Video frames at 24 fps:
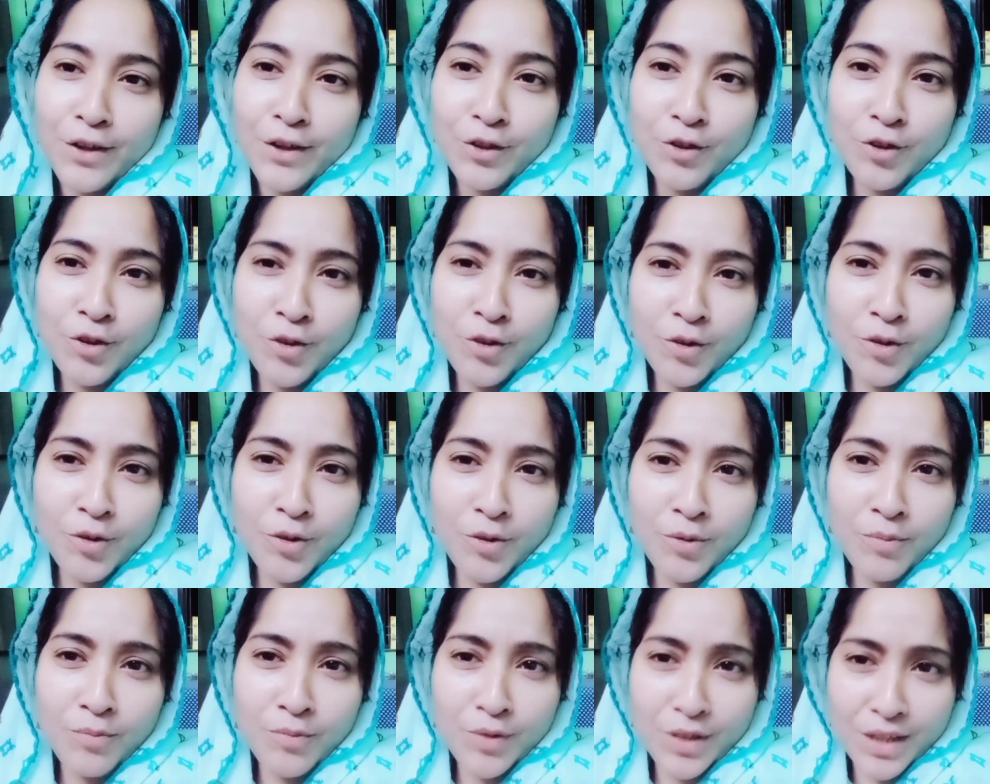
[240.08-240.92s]
तो
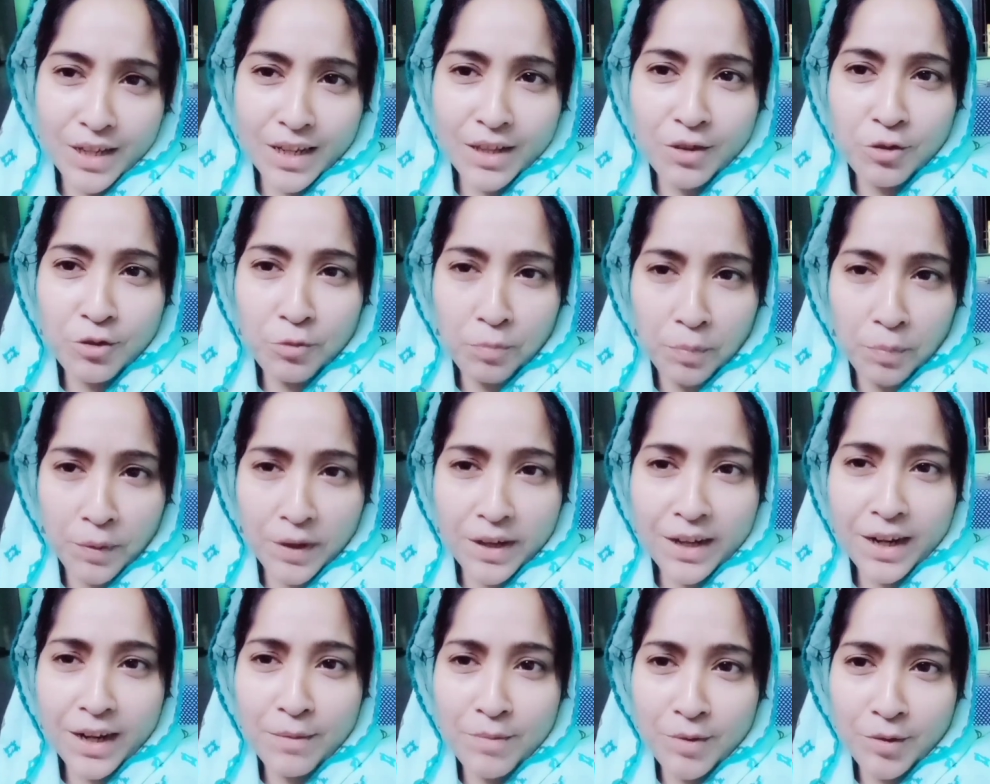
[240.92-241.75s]
मुझे
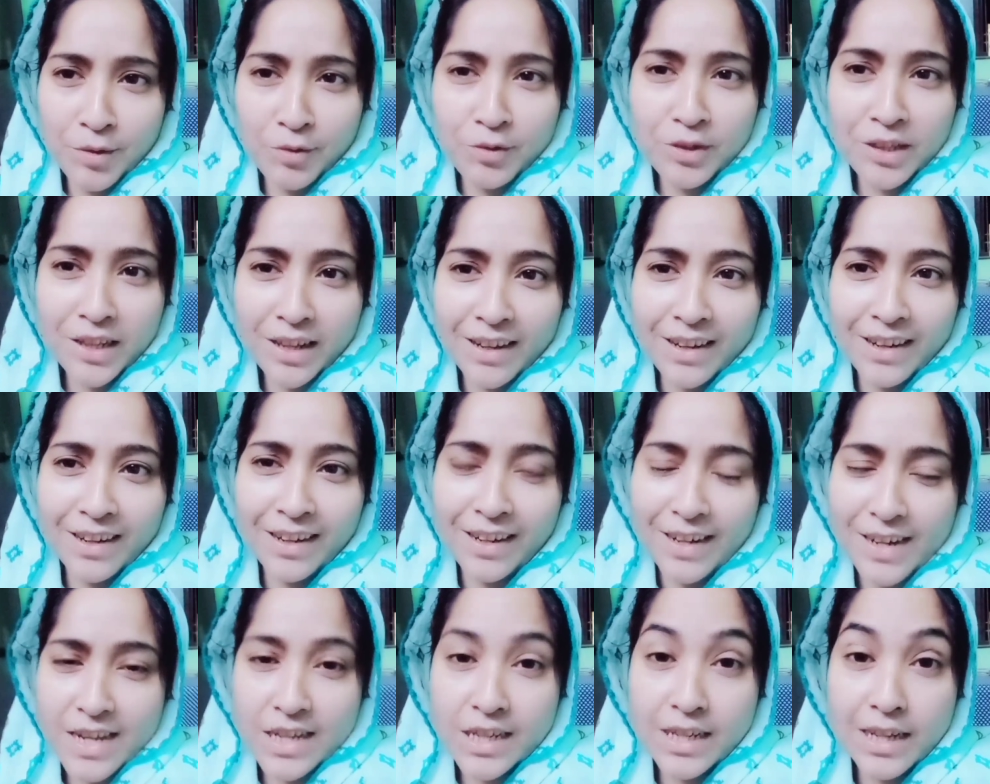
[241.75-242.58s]
दुपट्टा भी खुद के लिए
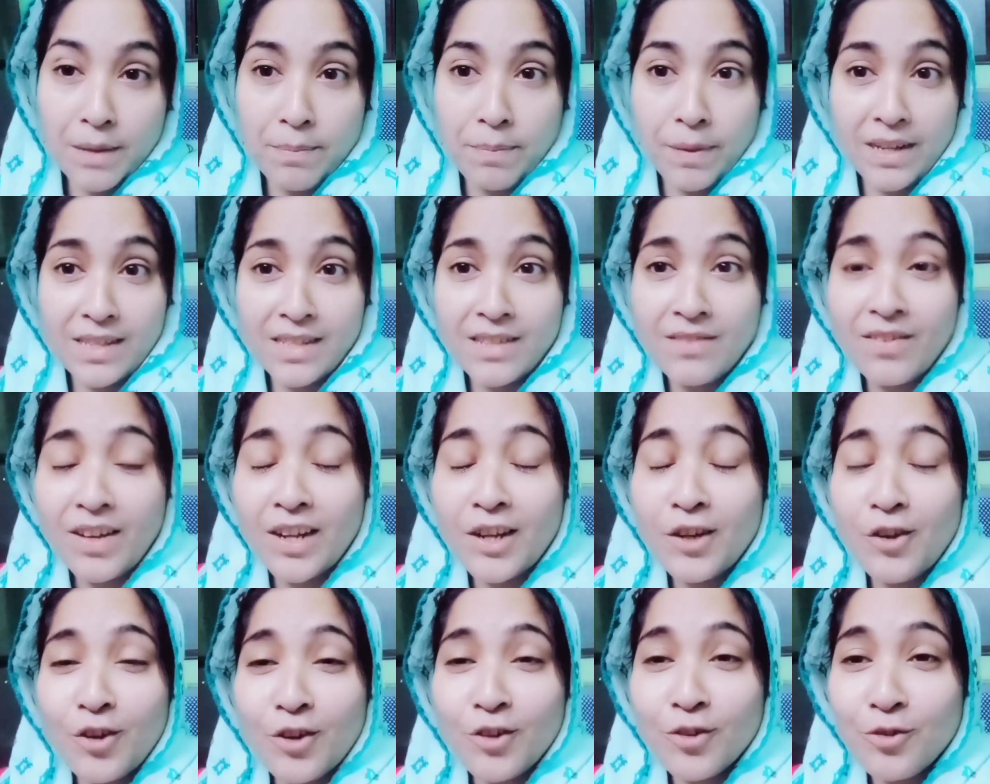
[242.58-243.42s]
लेना चाहिए पैसे
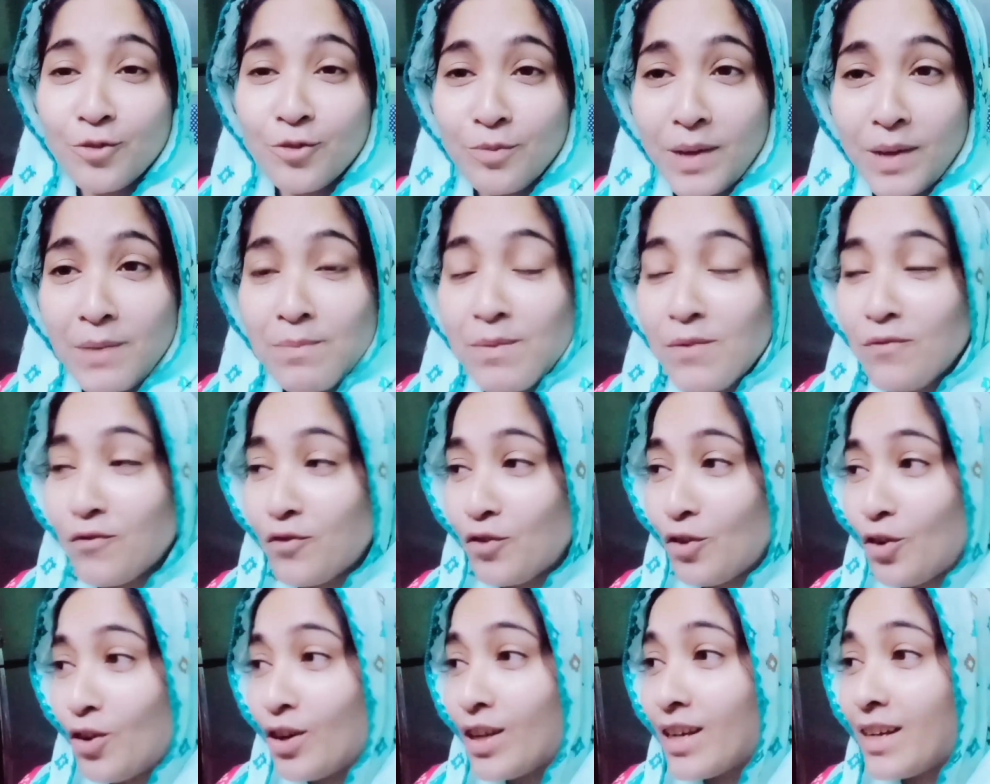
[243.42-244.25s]
वाली औरत हूँ भाई मैं
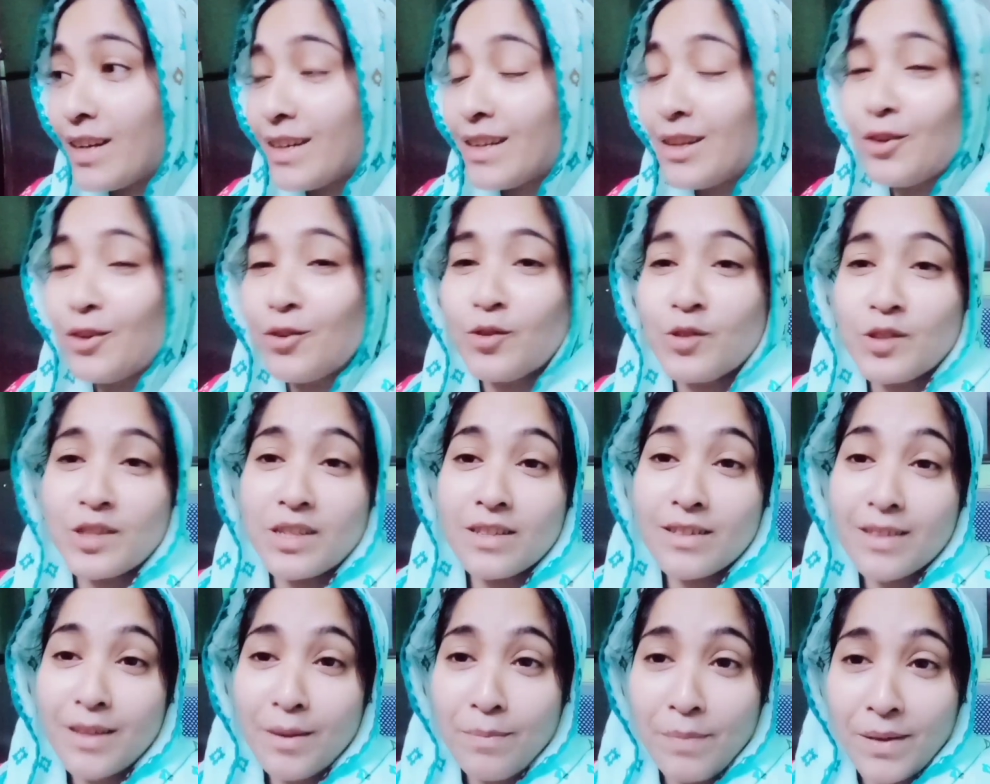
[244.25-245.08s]
फ्रॉड करके लोगों
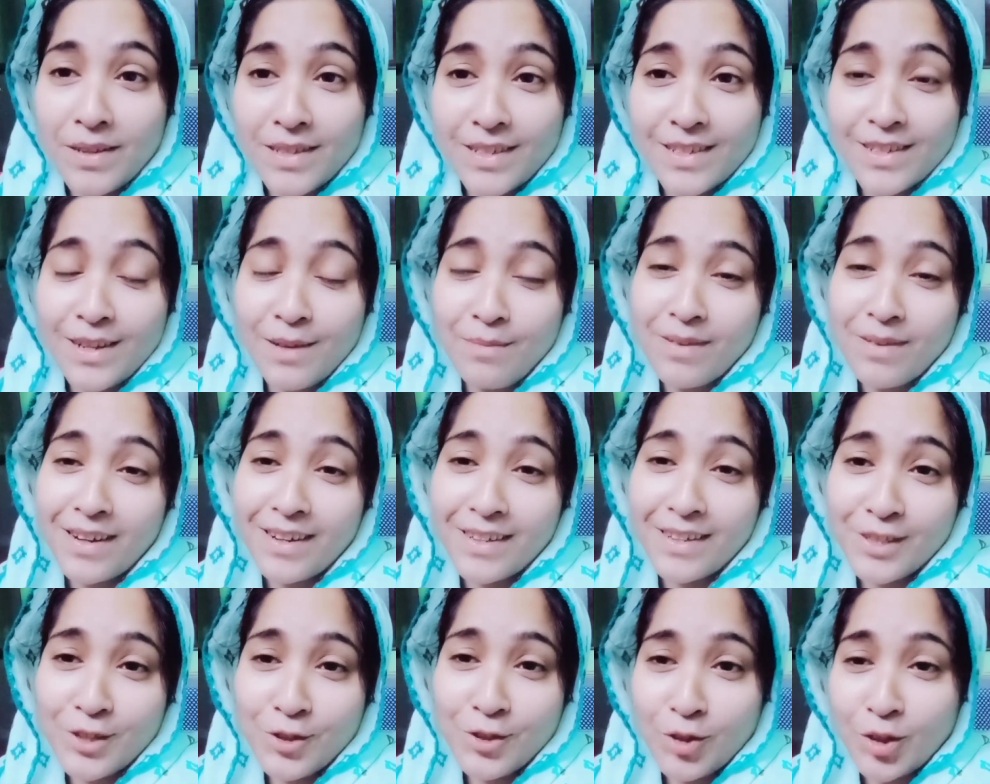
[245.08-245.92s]
से इतना पैसा जमा
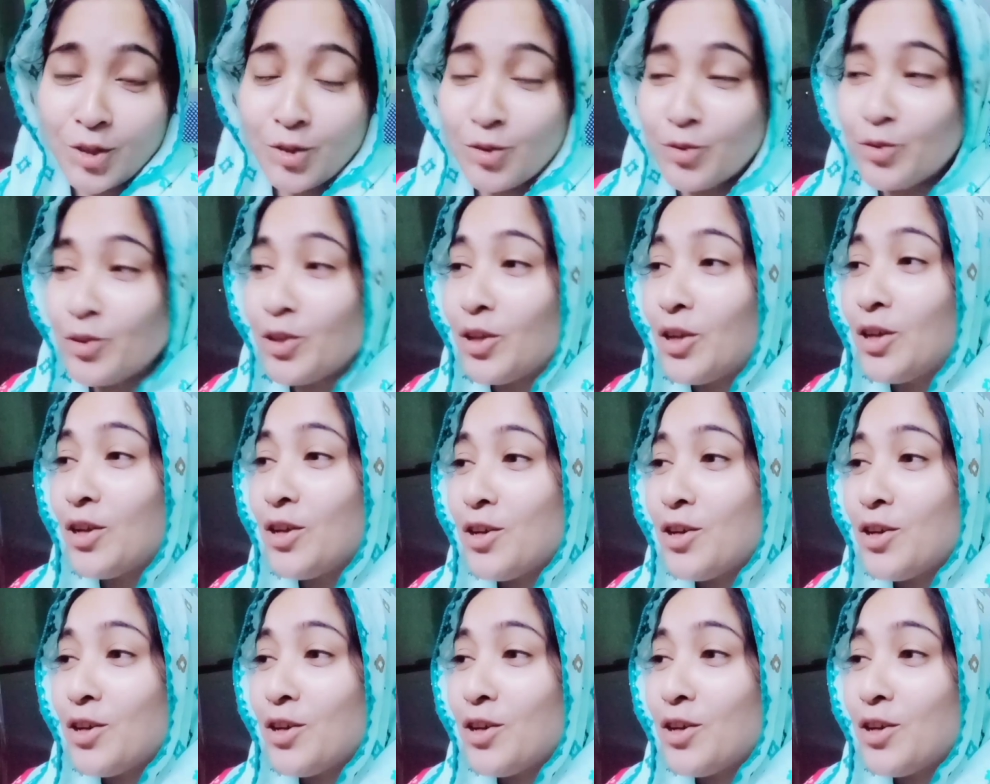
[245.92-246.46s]
कर चुकी हूँ